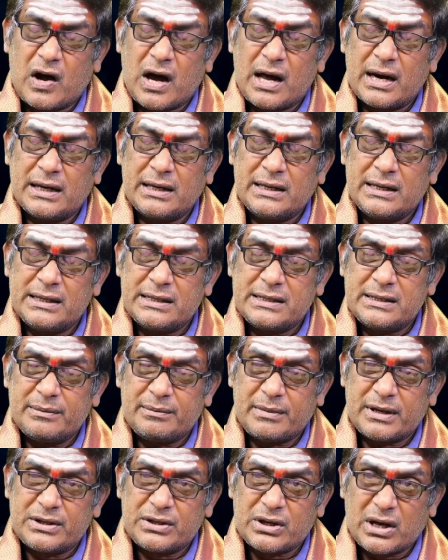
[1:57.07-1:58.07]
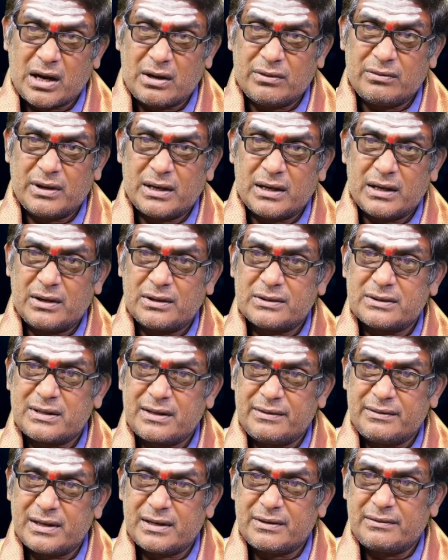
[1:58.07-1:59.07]
ఫారెన్ నుంచి మంచి ఆహ్వానాలు
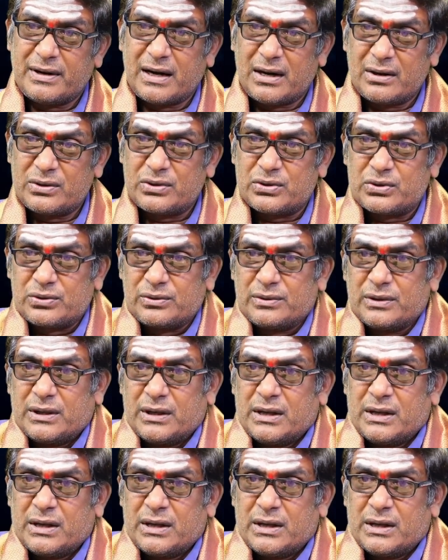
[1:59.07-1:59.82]
వస్తాయి వీళ్ళకి వెళ్ళొచ్చు